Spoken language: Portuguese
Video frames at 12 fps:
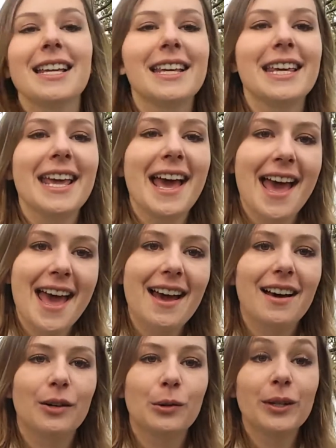que
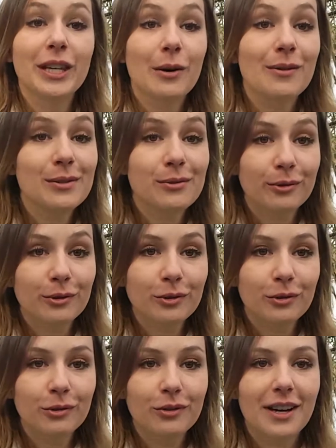é o que eu
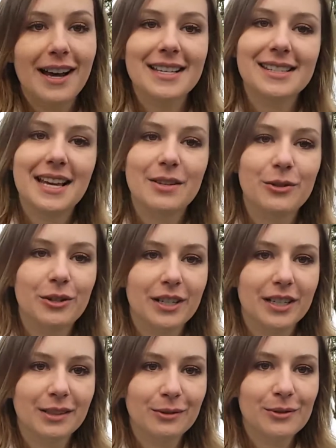estudo há sete
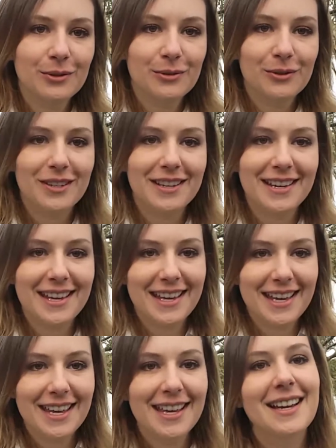anos
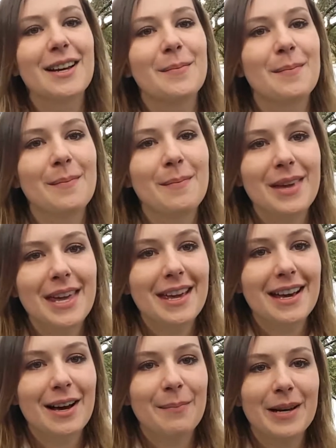e me
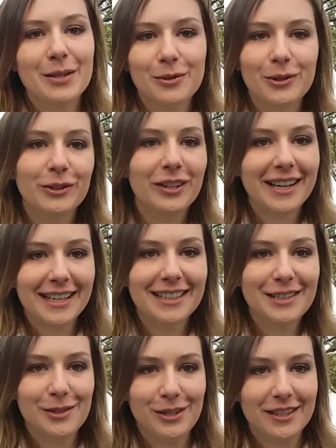apaixono a
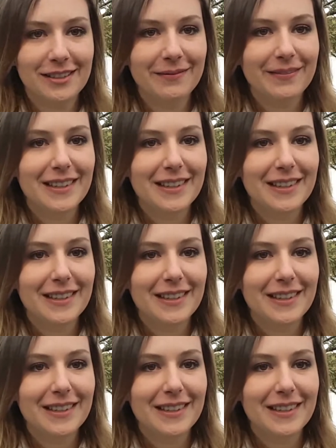cada dia.